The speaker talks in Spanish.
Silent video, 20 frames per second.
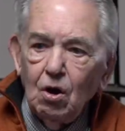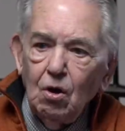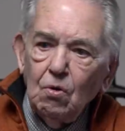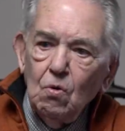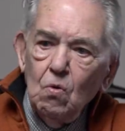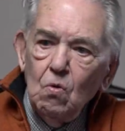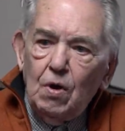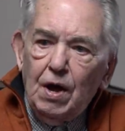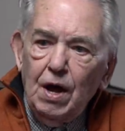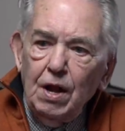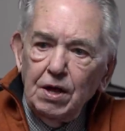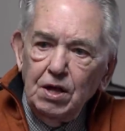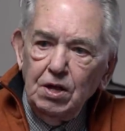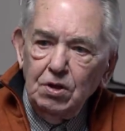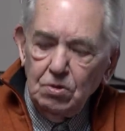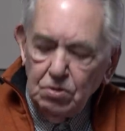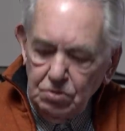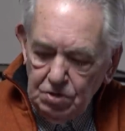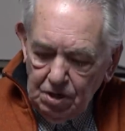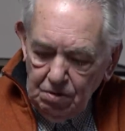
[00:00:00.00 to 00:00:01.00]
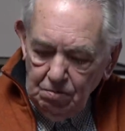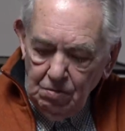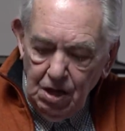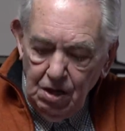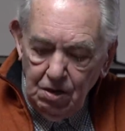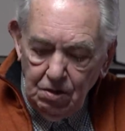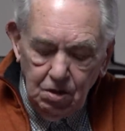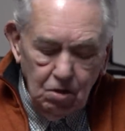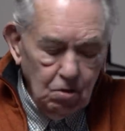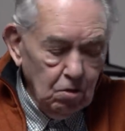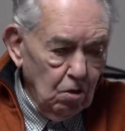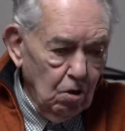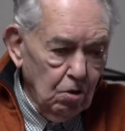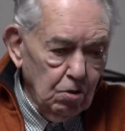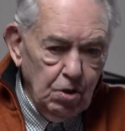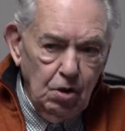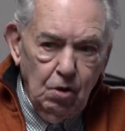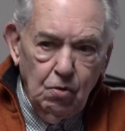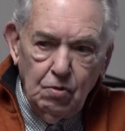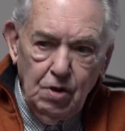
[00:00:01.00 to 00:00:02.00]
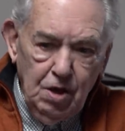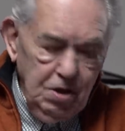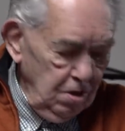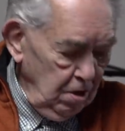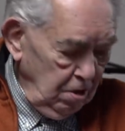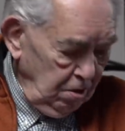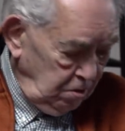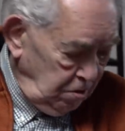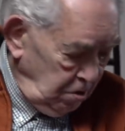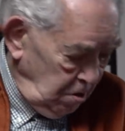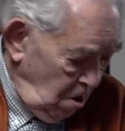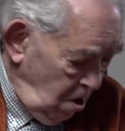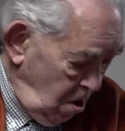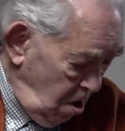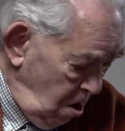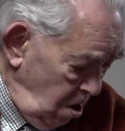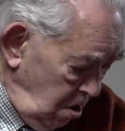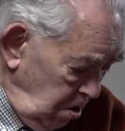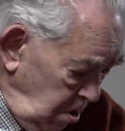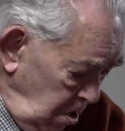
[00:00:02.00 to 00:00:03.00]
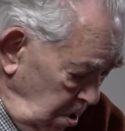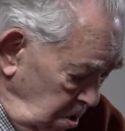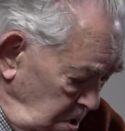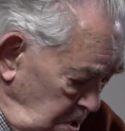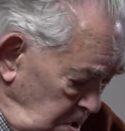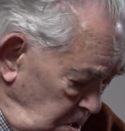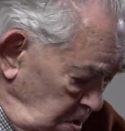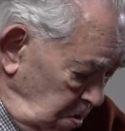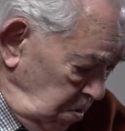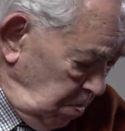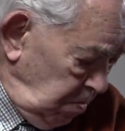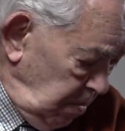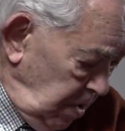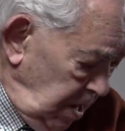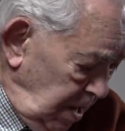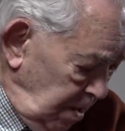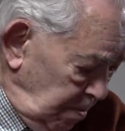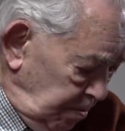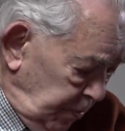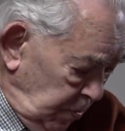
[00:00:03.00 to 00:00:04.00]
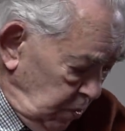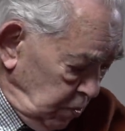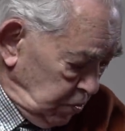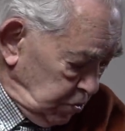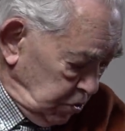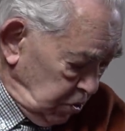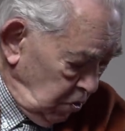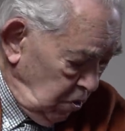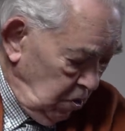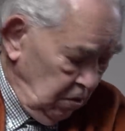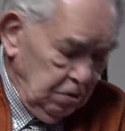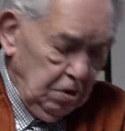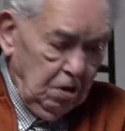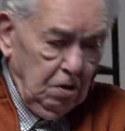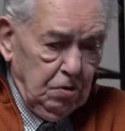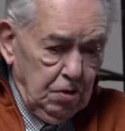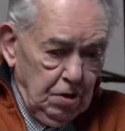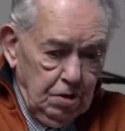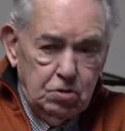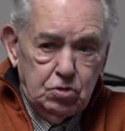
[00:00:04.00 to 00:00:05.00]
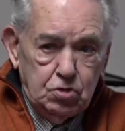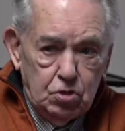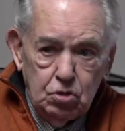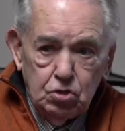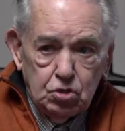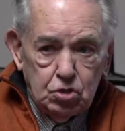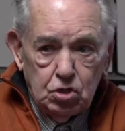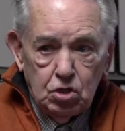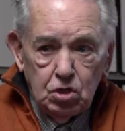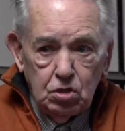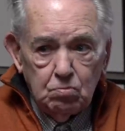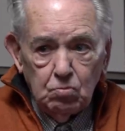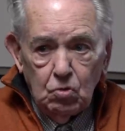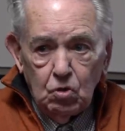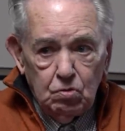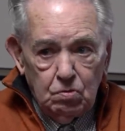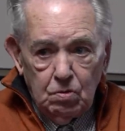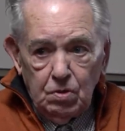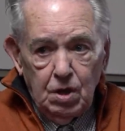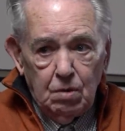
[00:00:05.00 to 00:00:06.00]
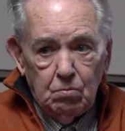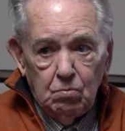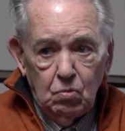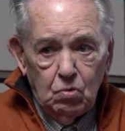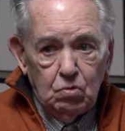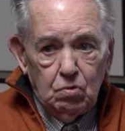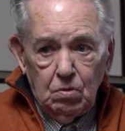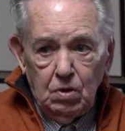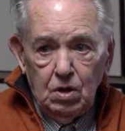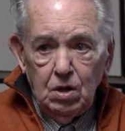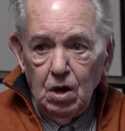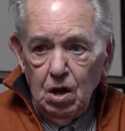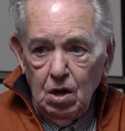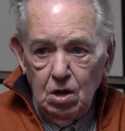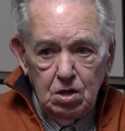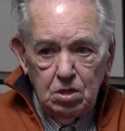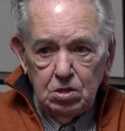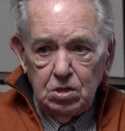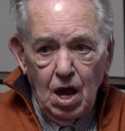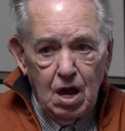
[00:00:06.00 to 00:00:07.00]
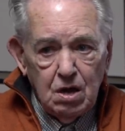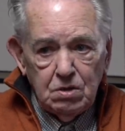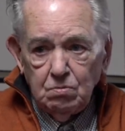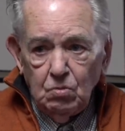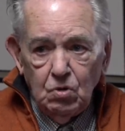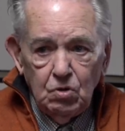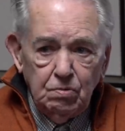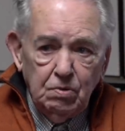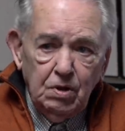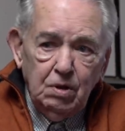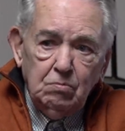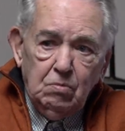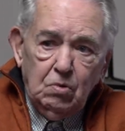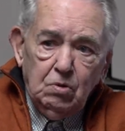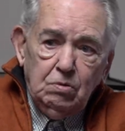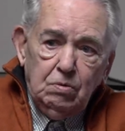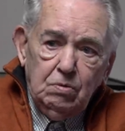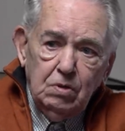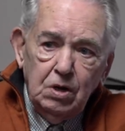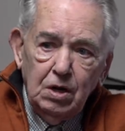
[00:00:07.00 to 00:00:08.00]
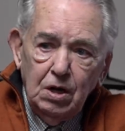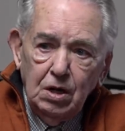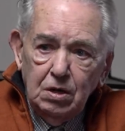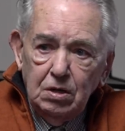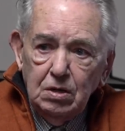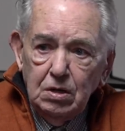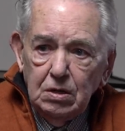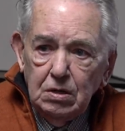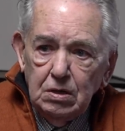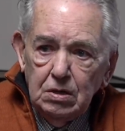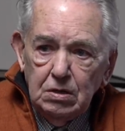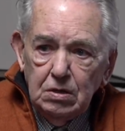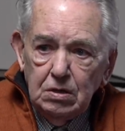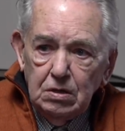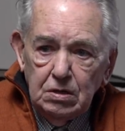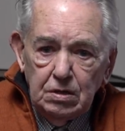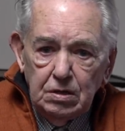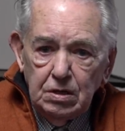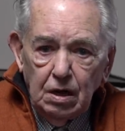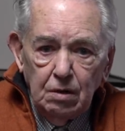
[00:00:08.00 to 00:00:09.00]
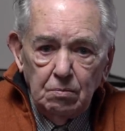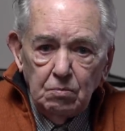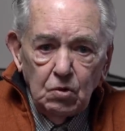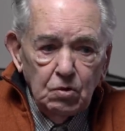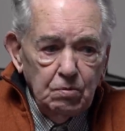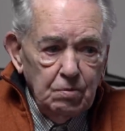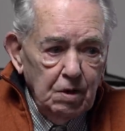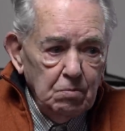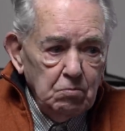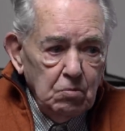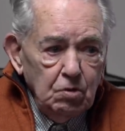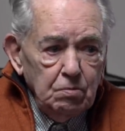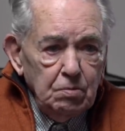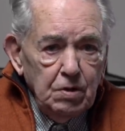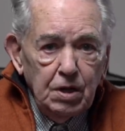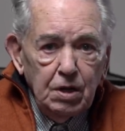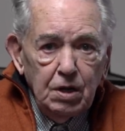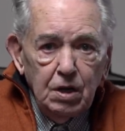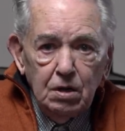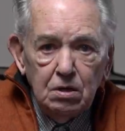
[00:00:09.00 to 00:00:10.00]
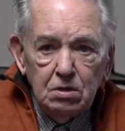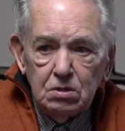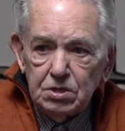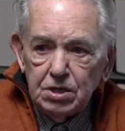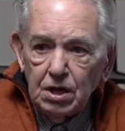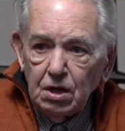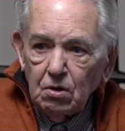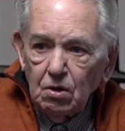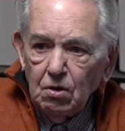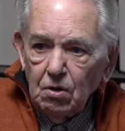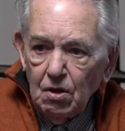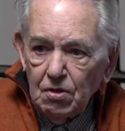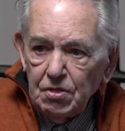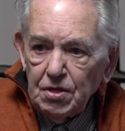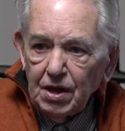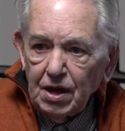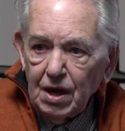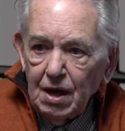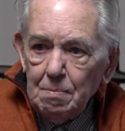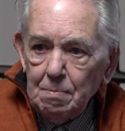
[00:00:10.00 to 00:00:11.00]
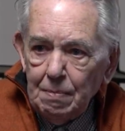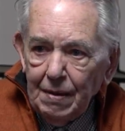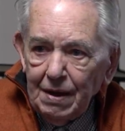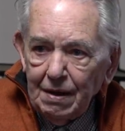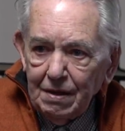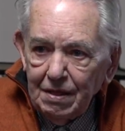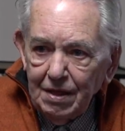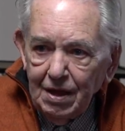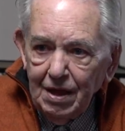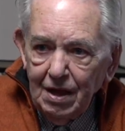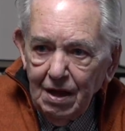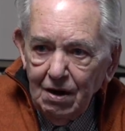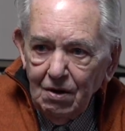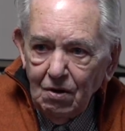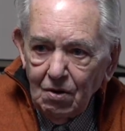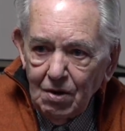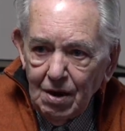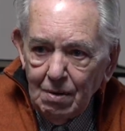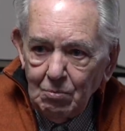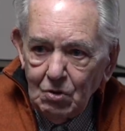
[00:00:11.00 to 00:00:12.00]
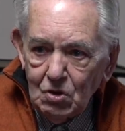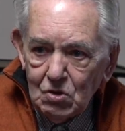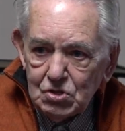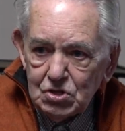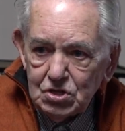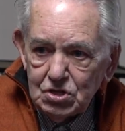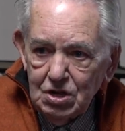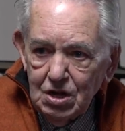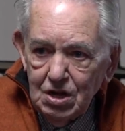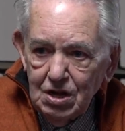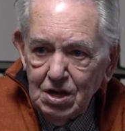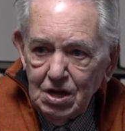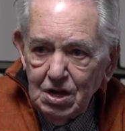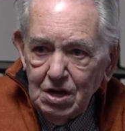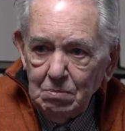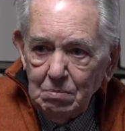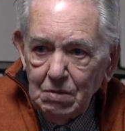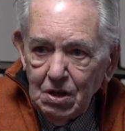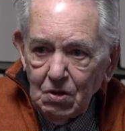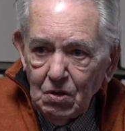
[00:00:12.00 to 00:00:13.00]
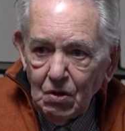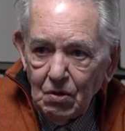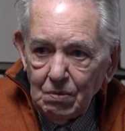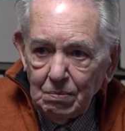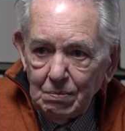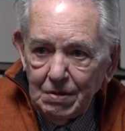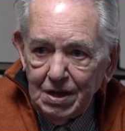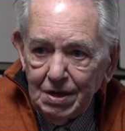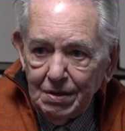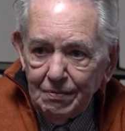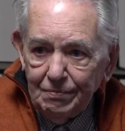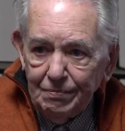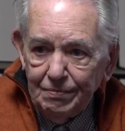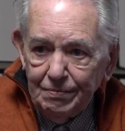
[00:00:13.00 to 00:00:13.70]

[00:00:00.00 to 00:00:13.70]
con un cariño tremendo cogió una inyección, me la puso, dice, sí, sí, muy bien, muy bien, estás muy bien, muy bien. Y él, muy bien, muy bien, se conoce que perdí el oremos y me dormí.